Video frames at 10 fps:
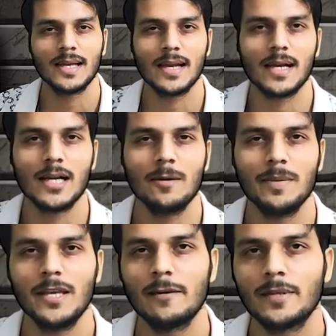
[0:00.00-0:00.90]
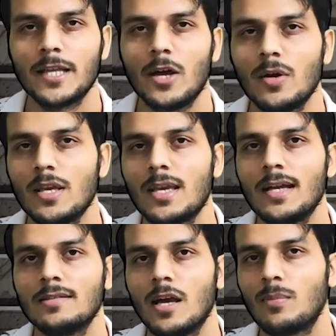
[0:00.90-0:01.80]
दे रखा है यहाँ पे ये बताया हुआ है कि
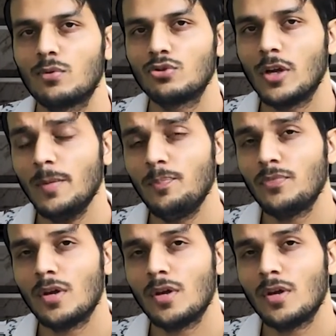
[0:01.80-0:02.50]
कैसे आपको जो है